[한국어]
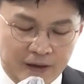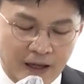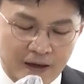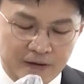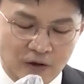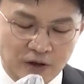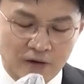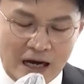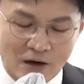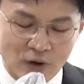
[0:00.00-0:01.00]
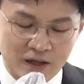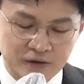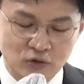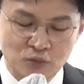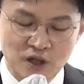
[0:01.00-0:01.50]
대응 역량을
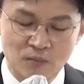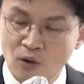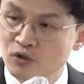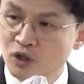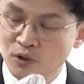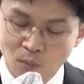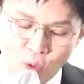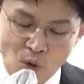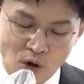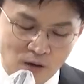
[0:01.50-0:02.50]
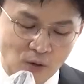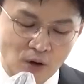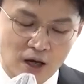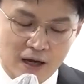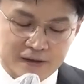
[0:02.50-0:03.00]
강화해서 국민을 범죄로부터 보호하고